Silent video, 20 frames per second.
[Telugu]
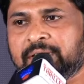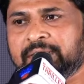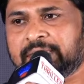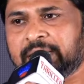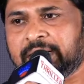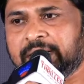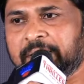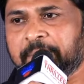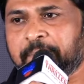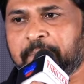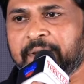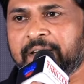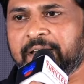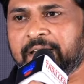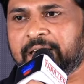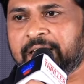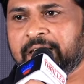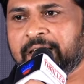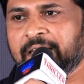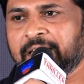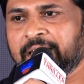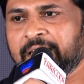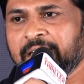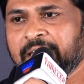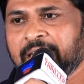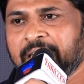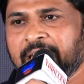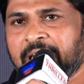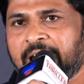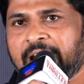అంత గ్రిప్పింగ్గా
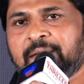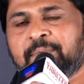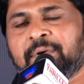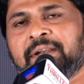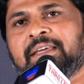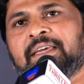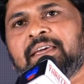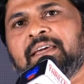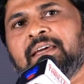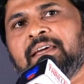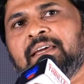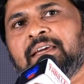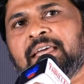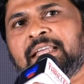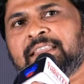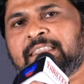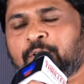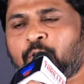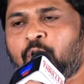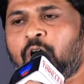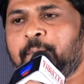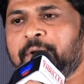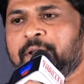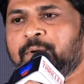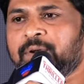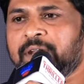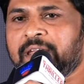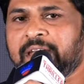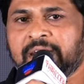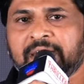అంటే మనకి ఎంత కామెడీ
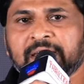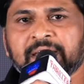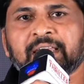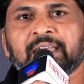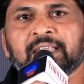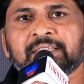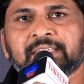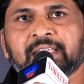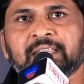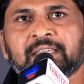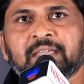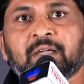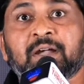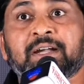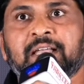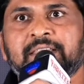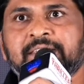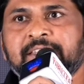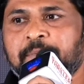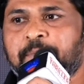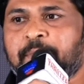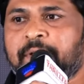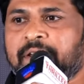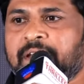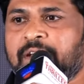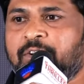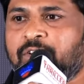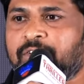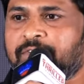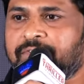ఉన్నా ఎండకెళ్ళేసరికి ఆ కథ
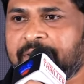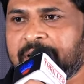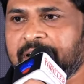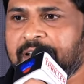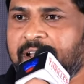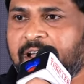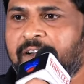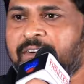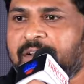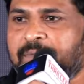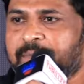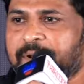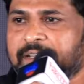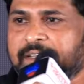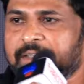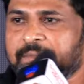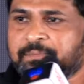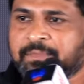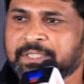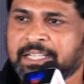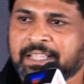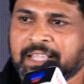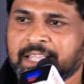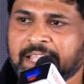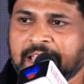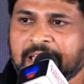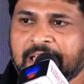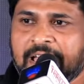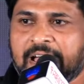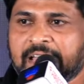అని ఒక ఫీలింగ్ కావాలి మనకి
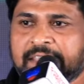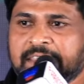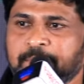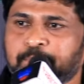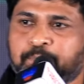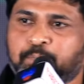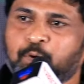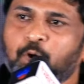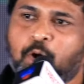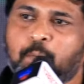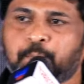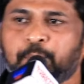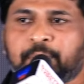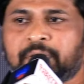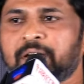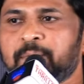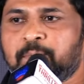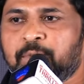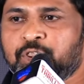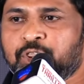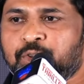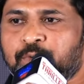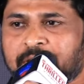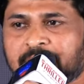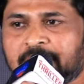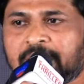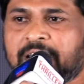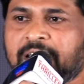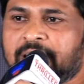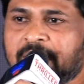అది ప్రాపర్గా మత్తు
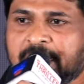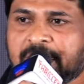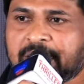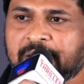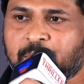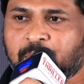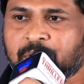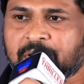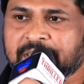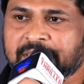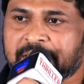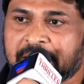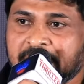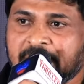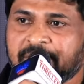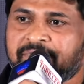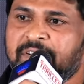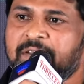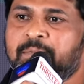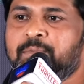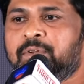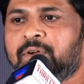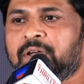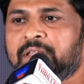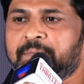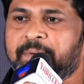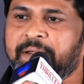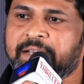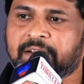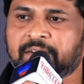వదలాలంటే ఒక స్కేల్ ఫిల్మ్లో
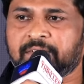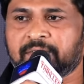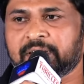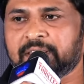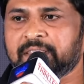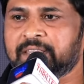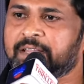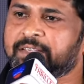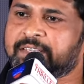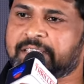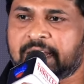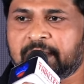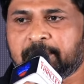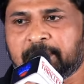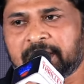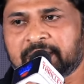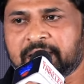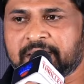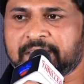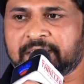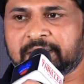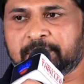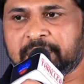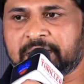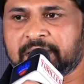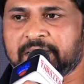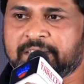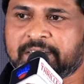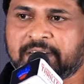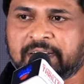అది పెట్టడం అనేది నాకు చాలా బాగా నచ్చింది
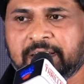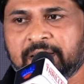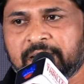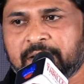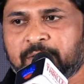బ్రదర్ ఇట్స్ రియల్